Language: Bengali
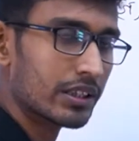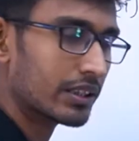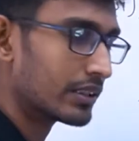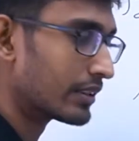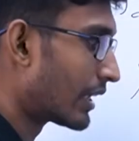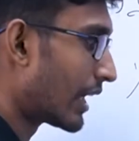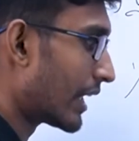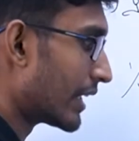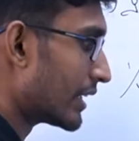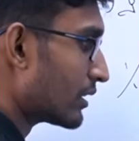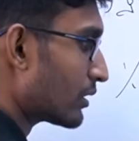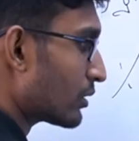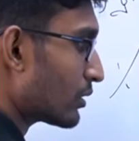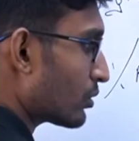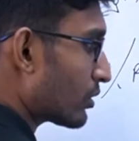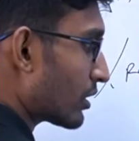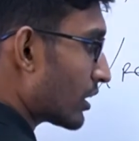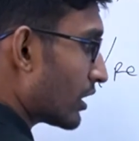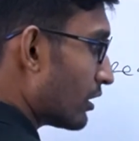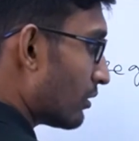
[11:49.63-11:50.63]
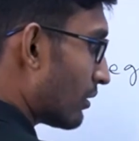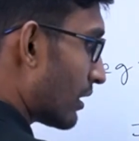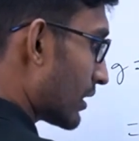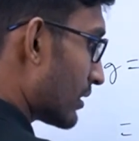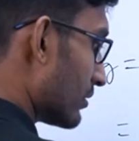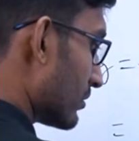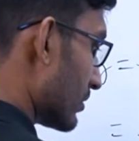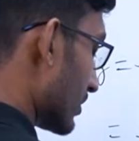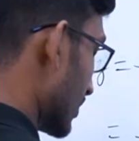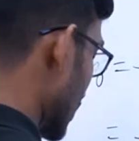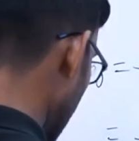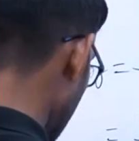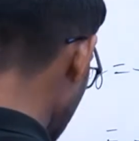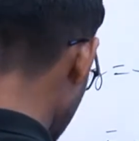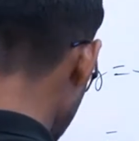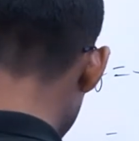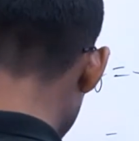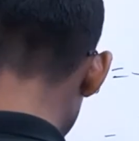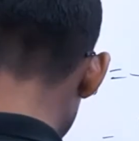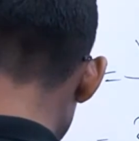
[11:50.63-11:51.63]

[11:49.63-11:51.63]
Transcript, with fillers: নাইন টু কিলোওয়াট হচ্ছে আমাদের